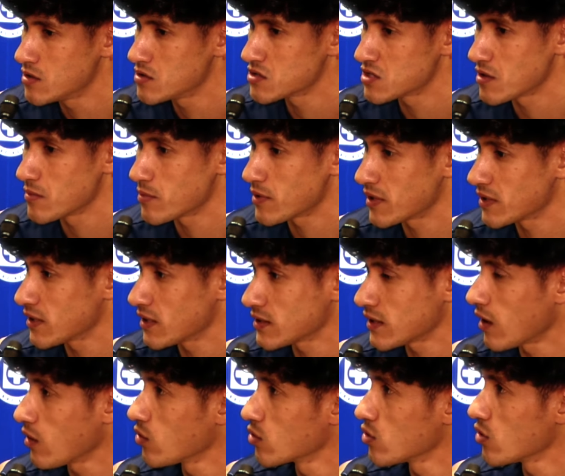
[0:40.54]
siempre he
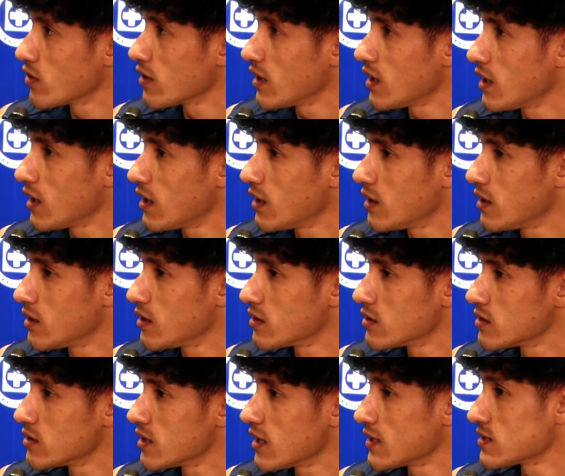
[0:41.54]
tratado yo de,
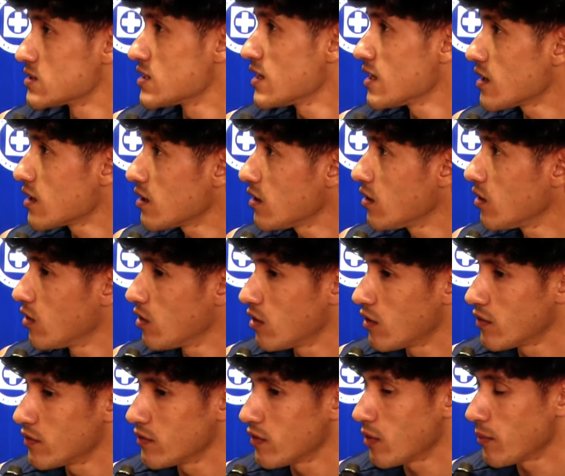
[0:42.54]
hacer
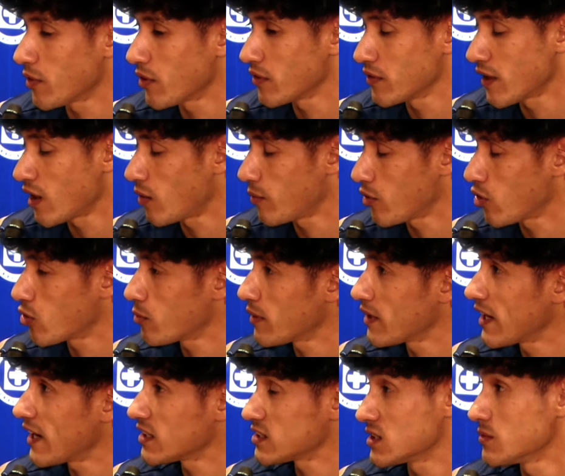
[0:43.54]
de la mejor
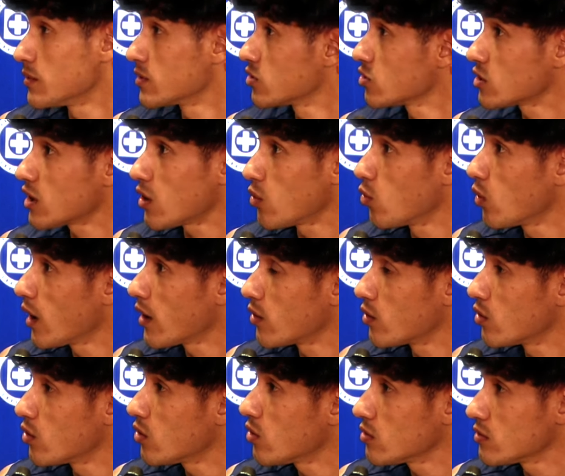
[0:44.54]
manera, si me toca jugar o
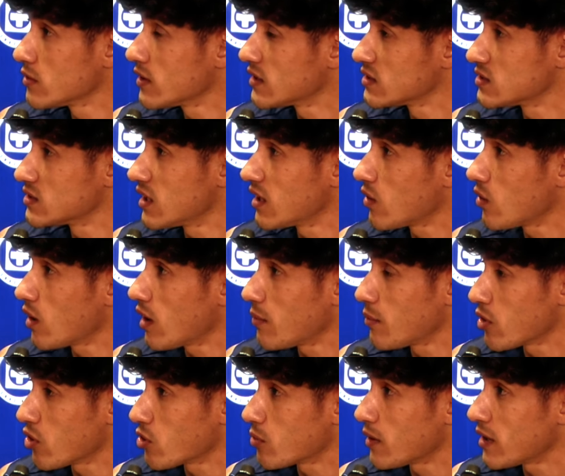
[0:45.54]
no, de hacerlo de la
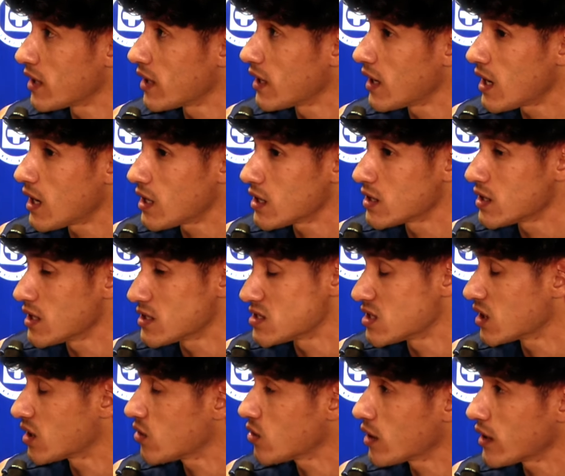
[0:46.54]
mejor manera y
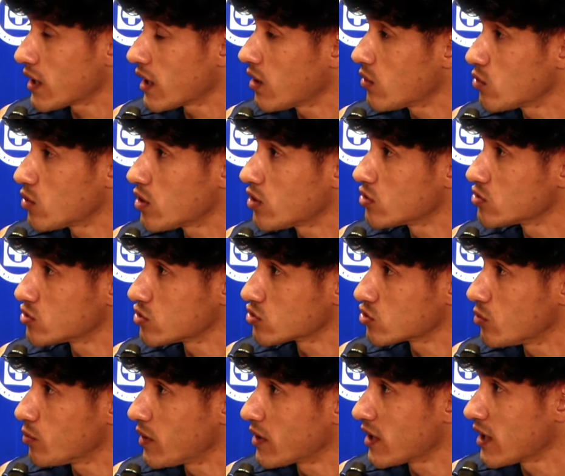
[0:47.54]
así creo que cada uno de nuestros
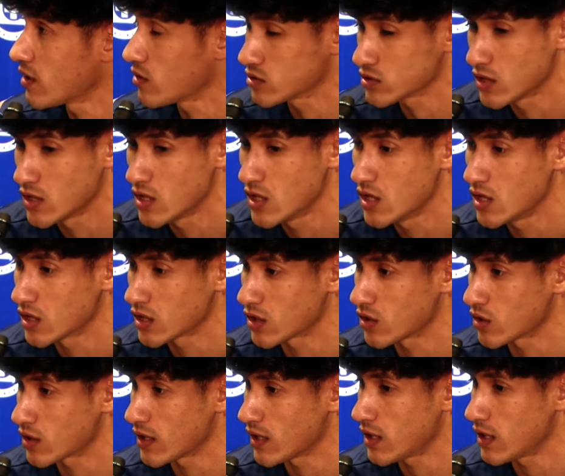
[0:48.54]
compañeros,
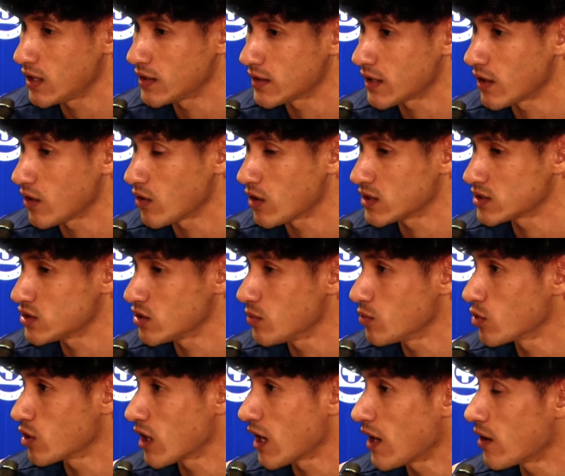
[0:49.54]
creo que el entrenador ha sido
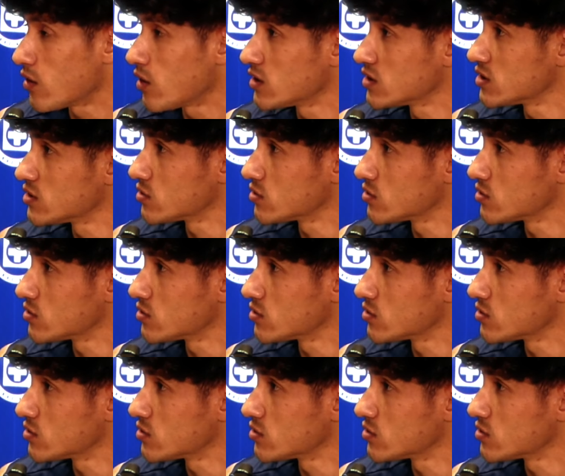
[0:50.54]
muy claro en las